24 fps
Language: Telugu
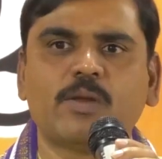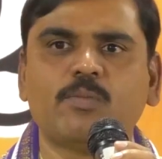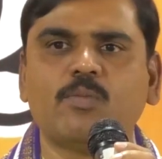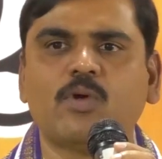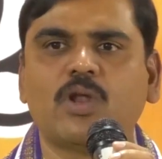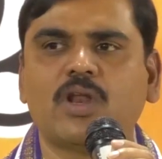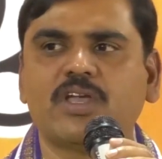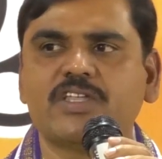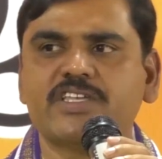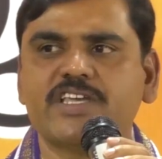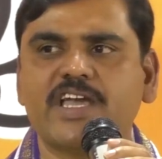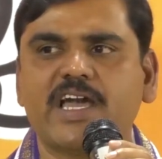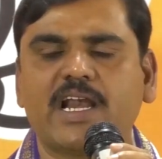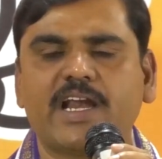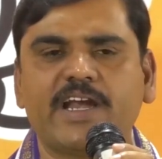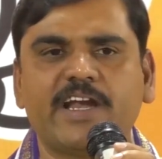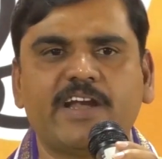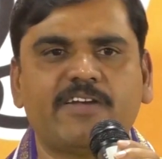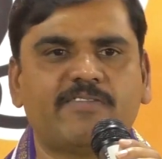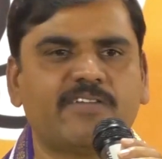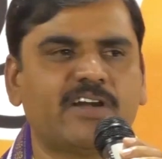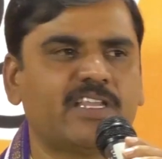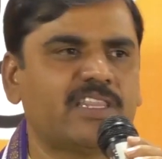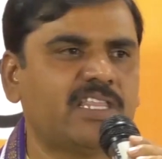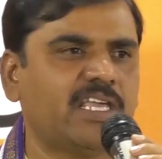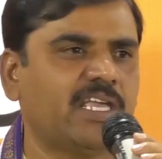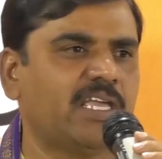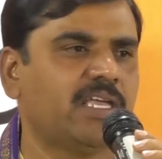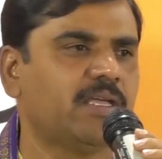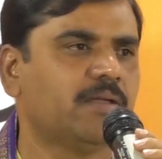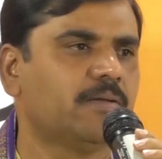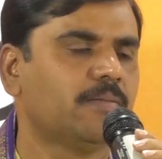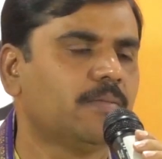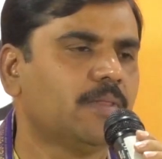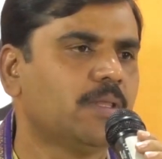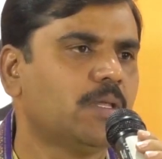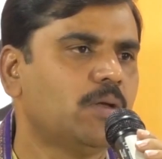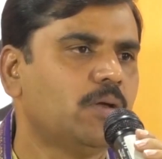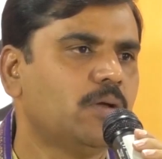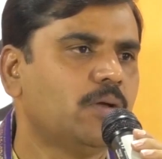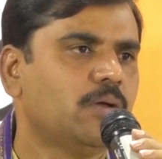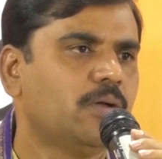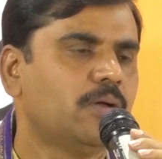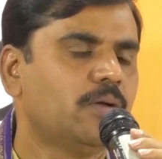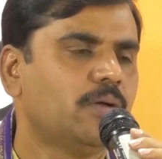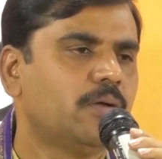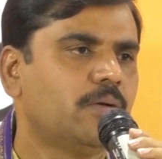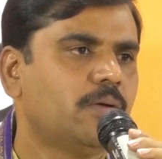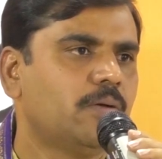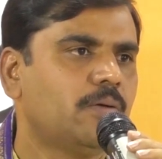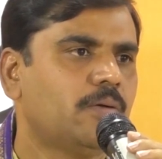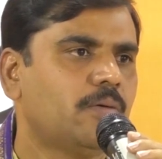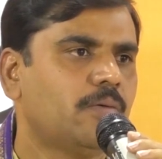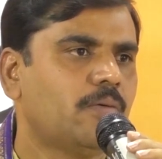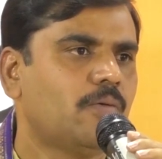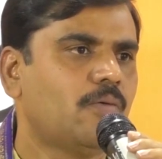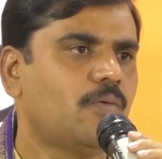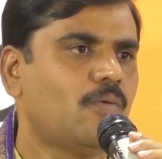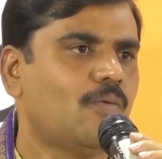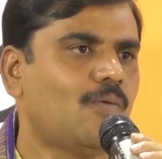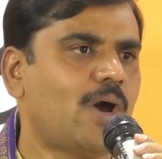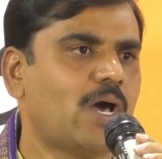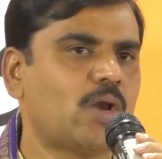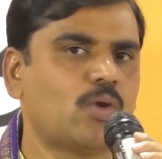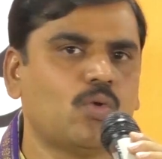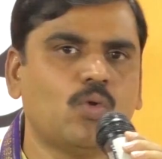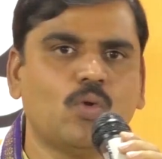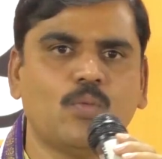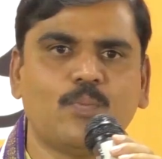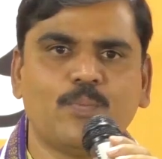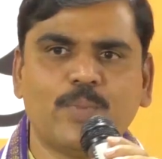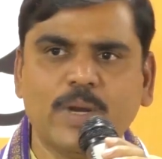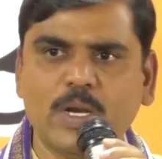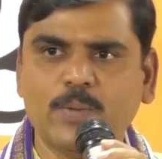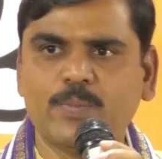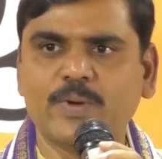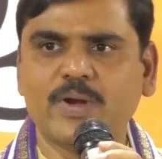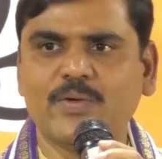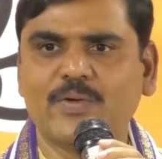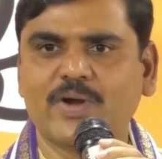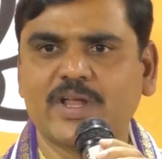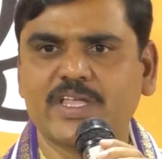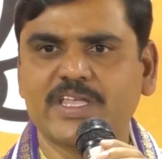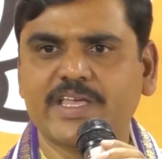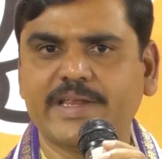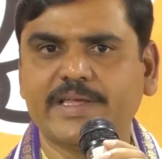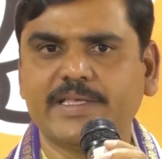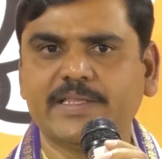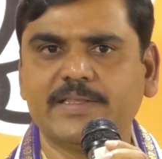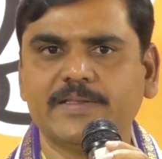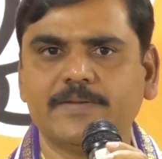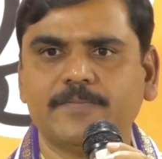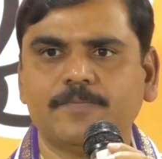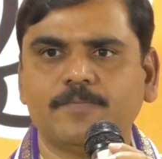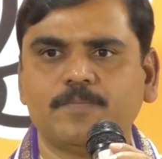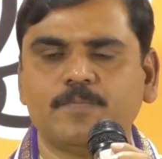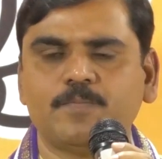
నిర్మూలన చేయాలనేటువంటిది వారు పిలుపునివ్వడం జరిగింది